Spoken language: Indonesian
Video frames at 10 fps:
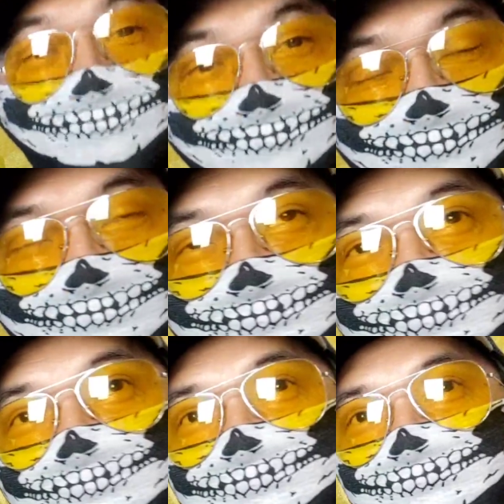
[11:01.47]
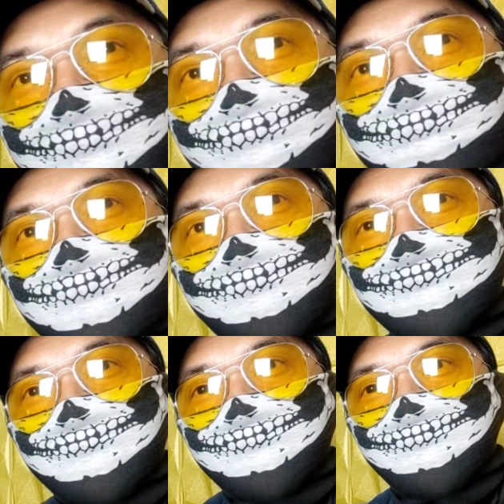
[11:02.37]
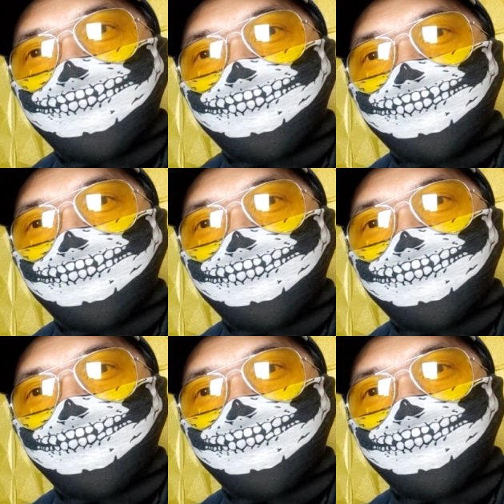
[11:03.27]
belakang. Nah, kalau misalkan saya